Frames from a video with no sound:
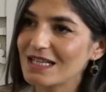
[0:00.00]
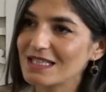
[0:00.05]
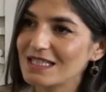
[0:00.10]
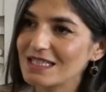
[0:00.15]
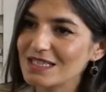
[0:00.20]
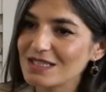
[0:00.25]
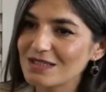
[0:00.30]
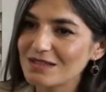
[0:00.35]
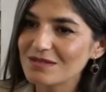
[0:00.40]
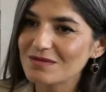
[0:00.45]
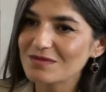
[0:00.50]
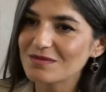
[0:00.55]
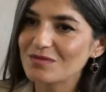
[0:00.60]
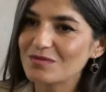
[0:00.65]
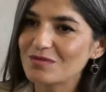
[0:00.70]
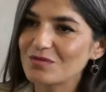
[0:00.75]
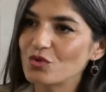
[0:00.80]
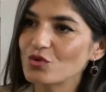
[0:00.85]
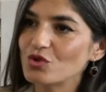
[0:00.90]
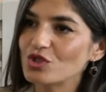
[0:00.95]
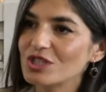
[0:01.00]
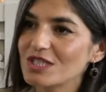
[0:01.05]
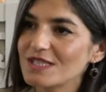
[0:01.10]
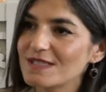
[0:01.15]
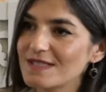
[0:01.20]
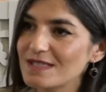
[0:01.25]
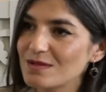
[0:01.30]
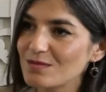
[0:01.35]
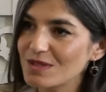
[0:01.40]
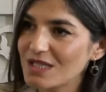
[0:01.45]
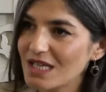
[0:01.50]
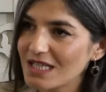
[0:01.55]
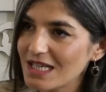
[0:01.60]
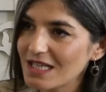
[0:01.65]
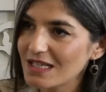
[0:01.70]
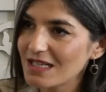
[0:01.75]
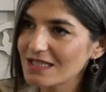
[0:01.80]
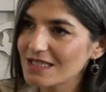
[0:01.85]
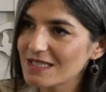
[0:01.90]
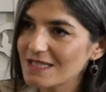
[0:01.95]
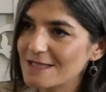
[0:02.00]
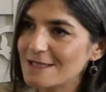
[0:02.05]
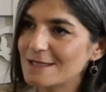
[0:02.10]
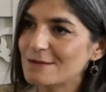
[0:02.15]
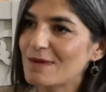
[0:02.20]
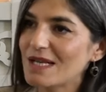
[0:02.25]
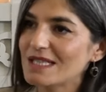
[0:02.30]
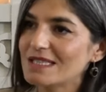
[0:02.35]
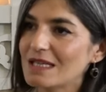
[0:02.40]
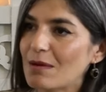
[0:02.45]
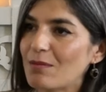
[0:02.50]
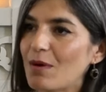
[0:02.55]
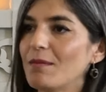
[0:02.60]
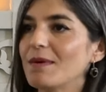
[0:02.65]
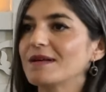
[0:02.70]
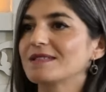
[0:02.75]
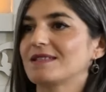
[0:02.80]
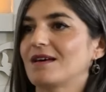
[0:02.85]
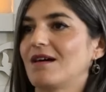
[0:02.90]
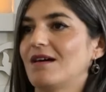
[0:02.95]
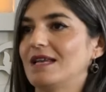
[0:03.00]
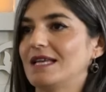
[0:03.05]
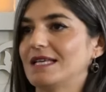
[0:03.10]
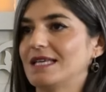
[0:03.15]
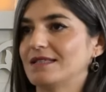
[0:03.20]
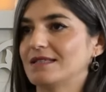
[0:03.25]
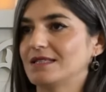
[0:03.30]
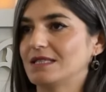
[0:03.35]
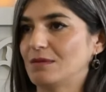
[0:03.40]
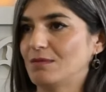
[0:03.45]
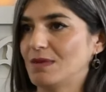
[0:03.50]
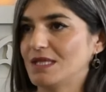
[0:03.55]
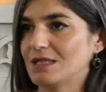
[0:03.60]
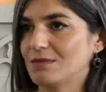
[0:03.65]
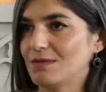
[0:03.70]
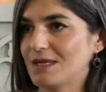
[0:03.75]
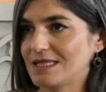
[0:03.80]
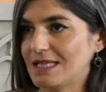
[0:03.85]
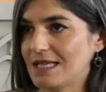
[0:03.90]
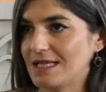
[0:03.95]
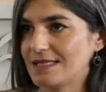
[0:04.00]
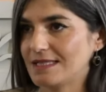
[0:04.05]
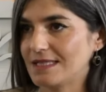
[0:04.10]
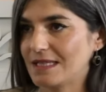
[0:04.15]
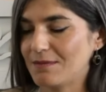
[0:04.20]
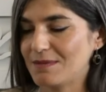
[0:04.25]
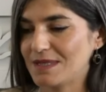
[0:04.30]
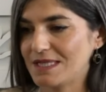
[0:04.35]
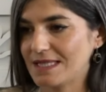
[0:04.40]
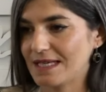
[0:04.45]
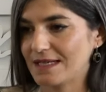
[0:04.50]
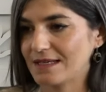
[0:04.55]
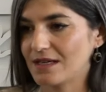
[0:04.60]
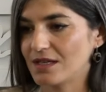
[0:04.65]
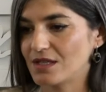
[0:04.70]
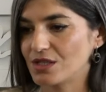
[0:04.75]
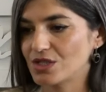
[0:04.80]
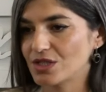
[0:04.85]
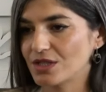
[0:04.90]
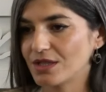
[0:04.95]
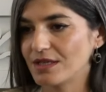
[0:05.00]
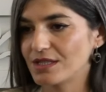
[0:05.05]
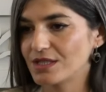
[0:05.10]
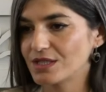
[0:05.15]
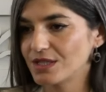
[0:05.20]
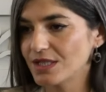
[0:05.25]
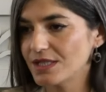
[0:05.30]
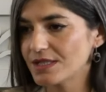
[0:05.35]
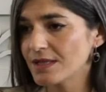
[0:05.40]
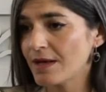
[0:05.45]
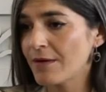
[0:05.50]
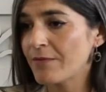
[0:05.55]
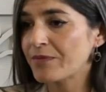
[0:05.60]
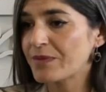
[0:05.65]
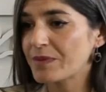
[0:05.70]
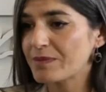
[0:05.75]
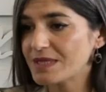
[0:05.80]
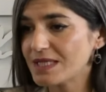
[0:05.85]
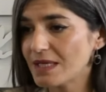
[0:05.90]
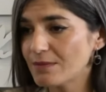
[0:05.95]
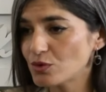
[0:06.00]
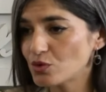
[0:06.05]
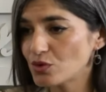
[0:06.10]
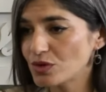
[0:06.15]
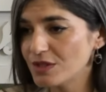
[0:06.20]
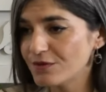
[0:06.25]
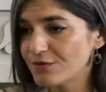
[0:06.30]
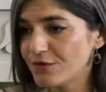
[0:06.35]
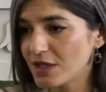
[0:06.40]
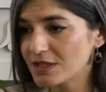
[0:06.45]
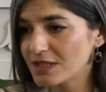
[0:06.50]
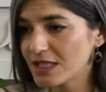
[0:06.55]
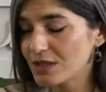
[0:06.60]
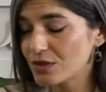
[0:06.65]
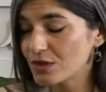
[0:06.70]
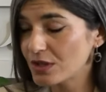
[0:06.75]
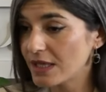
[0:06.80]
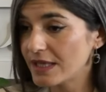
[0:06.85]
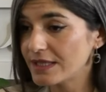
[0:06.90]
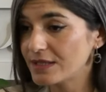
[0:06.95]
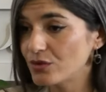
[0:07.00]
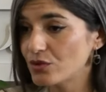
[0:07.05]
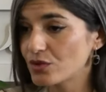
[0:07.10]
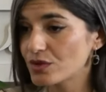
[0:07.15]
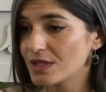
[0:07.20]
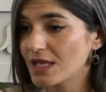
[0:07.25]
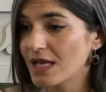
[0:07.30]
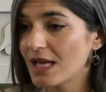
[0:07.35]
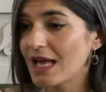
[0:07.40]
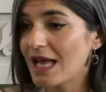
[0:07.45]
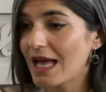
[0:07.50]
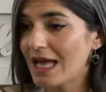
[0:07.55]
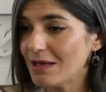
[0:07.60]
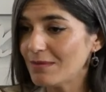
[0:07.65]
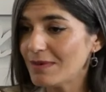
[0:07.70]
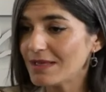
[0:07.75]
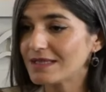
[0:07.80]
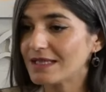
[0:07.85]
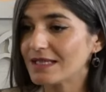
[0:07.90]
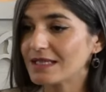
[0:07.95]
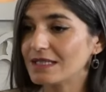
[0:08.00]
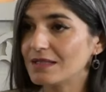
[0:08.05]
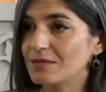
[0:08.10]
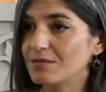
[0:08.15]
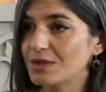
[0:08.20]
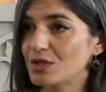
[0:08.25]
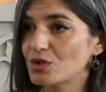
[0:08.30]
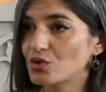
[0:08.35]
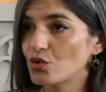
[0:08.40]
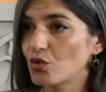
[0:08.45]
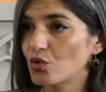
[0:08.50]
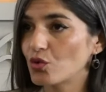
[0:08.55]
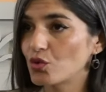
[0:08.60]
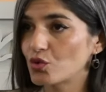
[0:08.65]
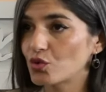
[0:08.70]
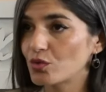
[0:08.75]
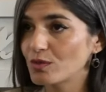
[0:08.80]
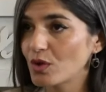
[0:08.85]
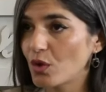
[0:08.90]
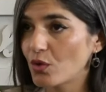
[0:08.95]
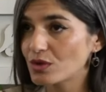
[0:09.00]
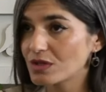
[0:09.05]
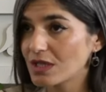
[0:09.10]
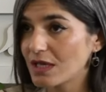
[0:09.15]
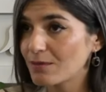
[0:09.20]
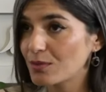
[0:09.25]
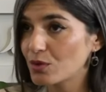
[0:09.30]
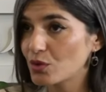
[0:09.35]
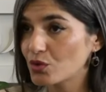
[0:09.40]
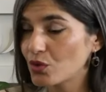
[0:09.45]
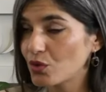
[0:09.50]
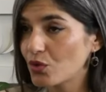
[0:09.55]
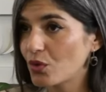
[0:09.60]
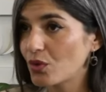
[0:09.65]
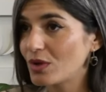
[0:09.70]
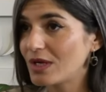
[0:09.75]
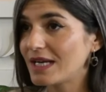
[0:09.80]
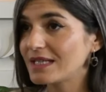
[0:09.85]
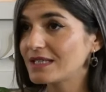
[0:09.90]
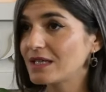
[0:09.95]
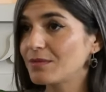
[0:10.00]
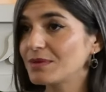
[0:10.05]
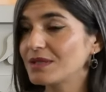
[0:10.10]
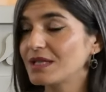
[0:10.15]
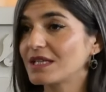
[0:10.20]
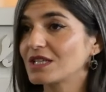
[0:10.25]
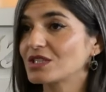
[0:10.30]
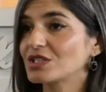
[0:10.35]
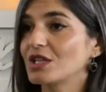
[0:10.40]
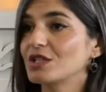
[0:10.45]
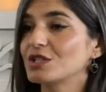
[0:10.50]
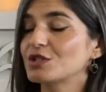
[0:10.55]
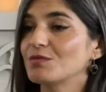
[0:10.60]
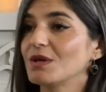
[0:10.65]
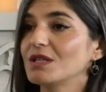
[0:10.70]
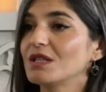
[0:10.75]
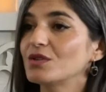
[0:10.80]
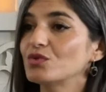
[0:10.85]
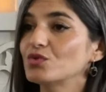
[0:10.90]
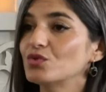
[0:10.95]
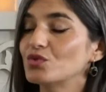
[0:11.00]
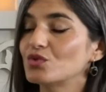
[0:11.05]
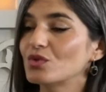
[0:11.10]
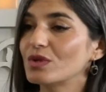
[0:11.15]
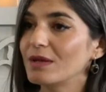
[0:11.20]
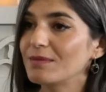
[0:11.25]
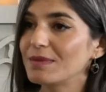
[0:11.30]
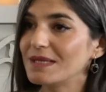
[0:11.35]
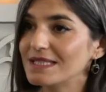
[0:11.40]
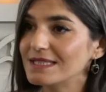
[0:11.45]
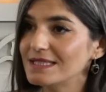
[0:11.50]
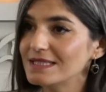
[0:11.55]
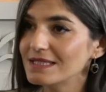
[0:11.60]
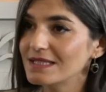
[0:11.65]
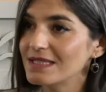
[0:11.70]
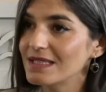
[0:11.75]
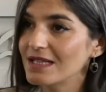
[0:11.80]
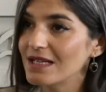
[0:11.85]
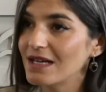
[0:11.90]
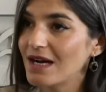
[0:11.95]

yani bütçesiz bırakarak hizmet yapamaz hale getirilmesi meselesiyle bizler karşı karşıyayız. Biz hep şunu ifade ediyoruz. Elbette ki birçok kurumla ortak protokoller yapılarak çalışmalar yürütülebilir.